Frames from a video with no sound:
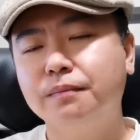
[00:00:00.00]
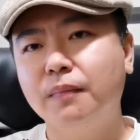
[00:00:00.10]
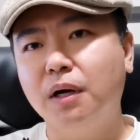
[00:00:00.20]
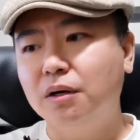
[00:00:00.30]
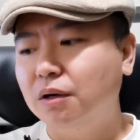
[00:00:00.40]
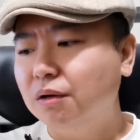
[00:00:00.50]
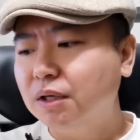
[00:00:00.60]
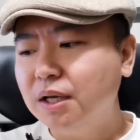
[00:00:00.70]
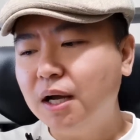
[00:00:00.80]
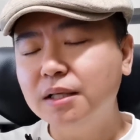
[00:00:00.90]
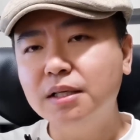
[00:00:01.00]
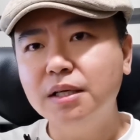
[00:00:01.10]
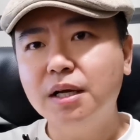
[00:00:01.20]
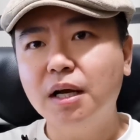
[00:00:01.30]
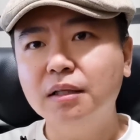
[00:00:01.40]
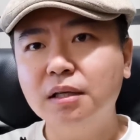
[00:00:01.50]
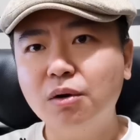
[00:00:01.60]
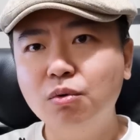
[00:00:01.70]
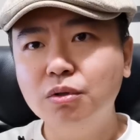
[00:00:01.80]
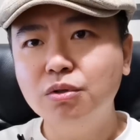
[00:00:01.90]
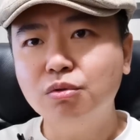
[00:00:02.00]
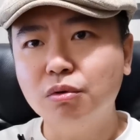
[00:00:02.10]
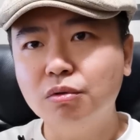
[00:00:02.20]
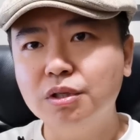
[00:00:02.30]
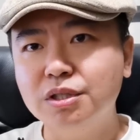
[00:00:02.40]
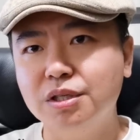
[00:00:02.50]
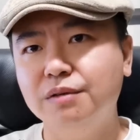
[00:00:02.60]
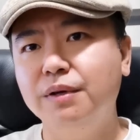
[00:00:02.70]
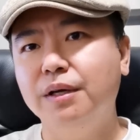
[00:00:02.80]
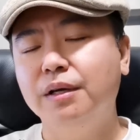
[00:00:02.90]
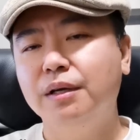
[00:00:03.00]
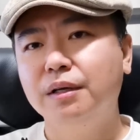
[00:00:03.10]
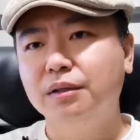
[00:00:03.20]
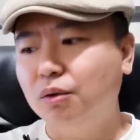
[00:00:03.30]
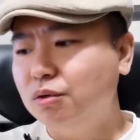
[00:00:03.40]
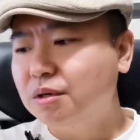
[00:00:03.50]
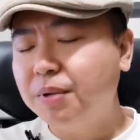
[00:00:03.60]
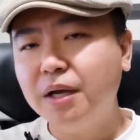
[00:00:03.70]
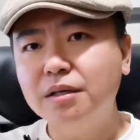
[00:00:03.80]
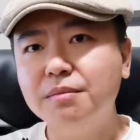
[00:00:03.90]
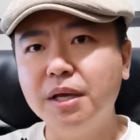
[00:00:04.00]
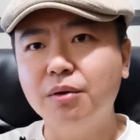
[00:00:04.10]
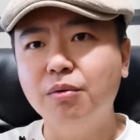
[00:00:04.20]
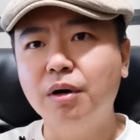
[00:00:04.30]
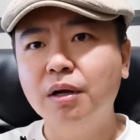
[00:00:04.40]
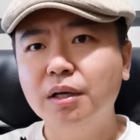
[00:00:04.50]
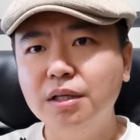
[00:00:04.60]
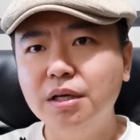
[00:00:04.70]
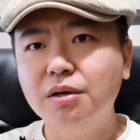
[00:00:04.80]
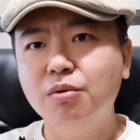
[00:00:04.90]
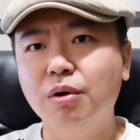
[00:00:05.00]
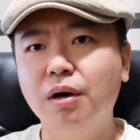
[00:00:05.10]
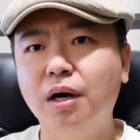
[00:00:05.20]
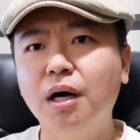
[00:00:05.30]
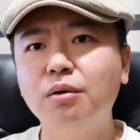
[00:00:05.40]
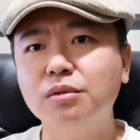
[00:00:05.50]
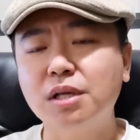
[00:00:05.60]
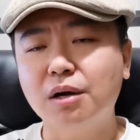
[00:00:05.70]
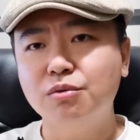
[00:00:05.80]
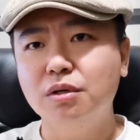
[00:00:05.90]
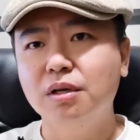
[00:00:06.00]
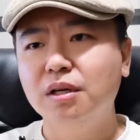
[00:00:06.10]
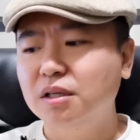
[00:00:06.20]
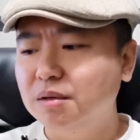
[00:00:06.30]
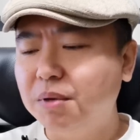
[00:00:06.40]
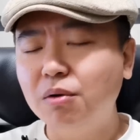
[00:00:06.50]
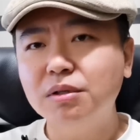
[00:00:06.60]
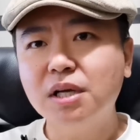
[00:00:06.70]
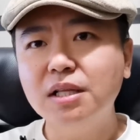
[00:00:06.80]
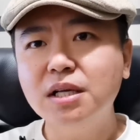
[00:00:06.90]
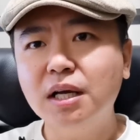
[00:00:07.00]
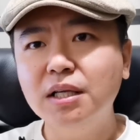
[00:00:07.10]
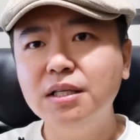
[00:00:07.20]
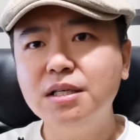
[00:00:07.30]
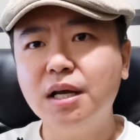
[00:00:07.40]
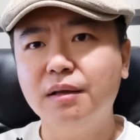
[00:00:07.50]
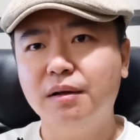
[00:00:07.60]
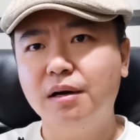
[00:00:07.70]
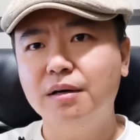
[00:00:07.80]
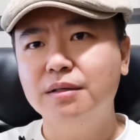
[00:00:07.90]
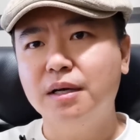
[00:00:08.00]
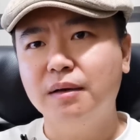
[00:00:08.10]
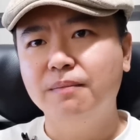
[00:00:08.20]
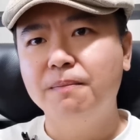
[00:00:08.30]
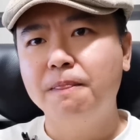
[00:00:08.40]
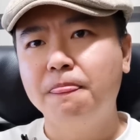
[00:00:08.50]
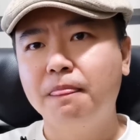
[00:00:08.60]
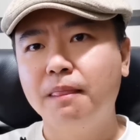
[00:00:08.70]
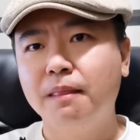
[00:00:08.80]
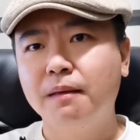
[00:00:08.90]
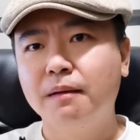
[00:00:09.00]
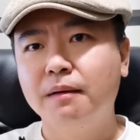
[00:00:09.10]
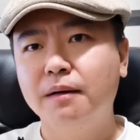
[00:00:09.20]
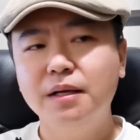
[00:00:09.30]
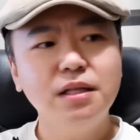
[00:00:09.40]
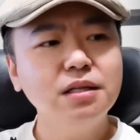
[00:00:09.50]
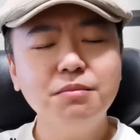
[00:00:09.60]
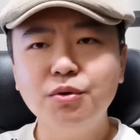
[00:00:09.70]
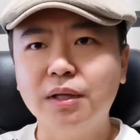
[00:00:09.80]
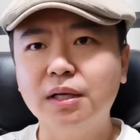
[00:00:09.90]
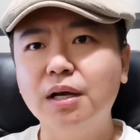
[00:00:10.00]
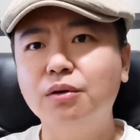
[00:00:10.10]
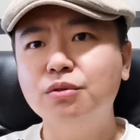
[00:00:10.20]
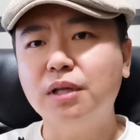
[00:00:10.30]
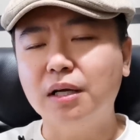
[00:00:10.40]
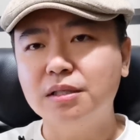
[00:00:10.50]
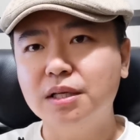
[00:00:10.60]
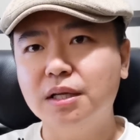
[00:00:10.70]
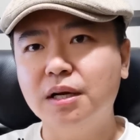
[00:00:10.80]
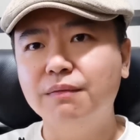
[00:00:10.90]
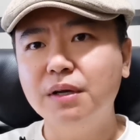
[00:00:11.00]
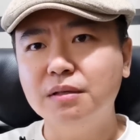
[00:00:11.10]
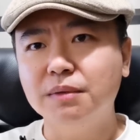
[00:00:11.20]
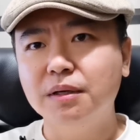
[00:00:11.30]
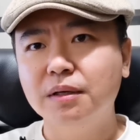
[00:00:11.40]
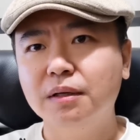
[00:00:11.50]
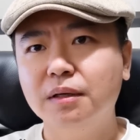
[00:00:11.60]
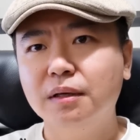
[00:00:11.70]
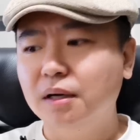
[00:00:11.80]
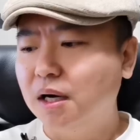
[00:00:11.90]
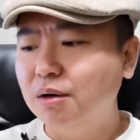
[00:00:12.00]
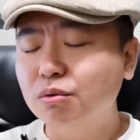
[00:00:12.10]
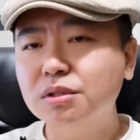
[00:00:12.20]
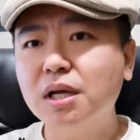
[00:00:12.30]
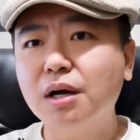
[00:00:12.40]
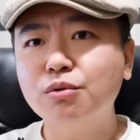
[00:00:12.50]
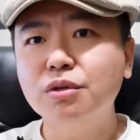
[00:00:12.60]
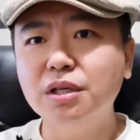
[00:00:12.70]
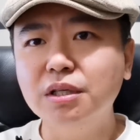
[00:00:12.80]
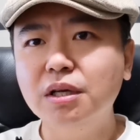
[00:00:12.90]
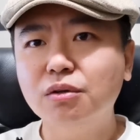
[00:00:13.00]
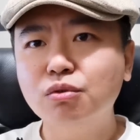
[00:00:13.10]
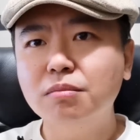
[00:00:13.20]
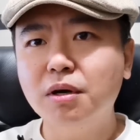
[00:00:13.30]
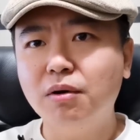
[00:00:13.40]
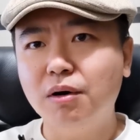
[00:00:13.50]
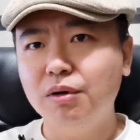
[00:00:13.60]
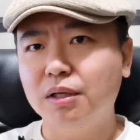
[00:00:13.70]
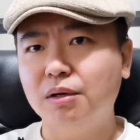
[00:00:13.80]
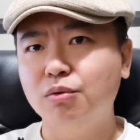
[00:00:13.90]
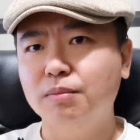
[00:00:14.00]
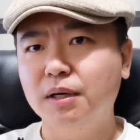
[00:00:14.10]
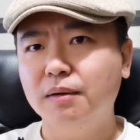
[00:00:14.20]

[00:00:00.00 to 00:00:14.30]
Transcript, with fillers: 而澳大利亚，你可以看它过去所做的行为，都是配合着美国、英国、昂鲁萨克逊。你包括参加一战、二战，离得那么远，他要去打世界大战，为什么？昂鲁萨克逊一定要碎片化欧亚大陆吗？